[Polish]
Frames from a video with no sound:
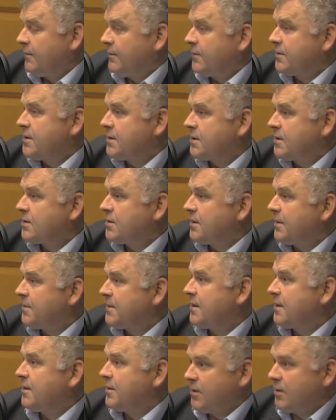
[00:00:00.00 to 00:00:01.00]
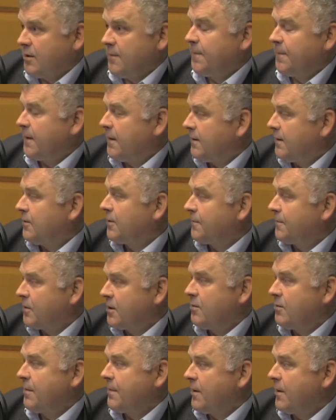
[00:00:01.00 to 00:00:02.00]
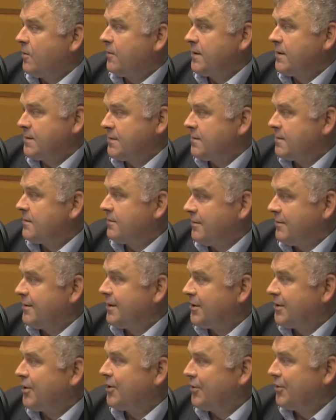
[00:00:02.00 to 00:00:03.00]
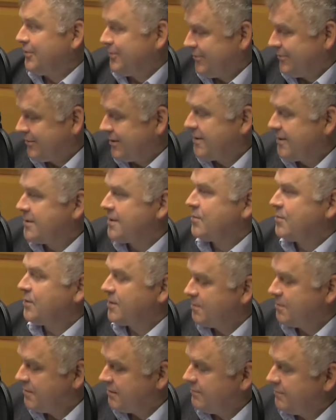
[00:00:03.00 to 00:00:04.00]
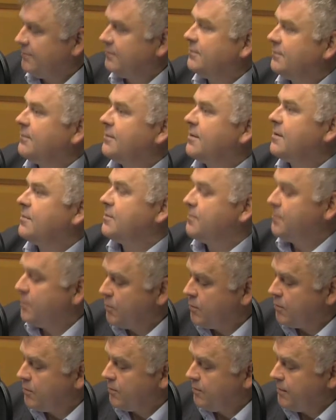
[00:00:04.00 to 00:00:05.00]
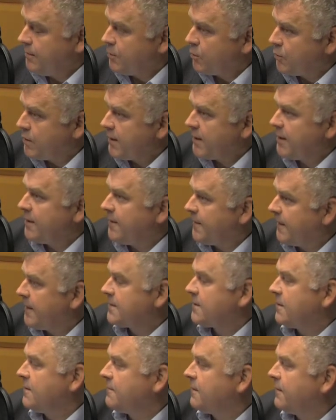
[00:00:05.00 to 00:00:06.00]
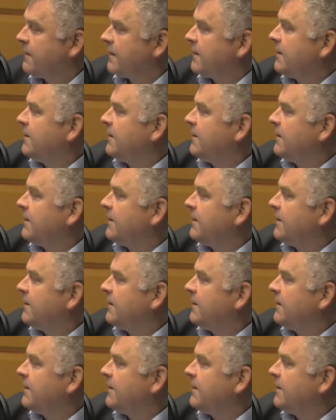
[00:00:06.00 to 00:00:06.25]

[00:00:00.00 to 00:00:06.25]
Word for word: Wszystko, co napisali się do tej pory łapało, więc dlatego zespół był, był jeden na cały powiat.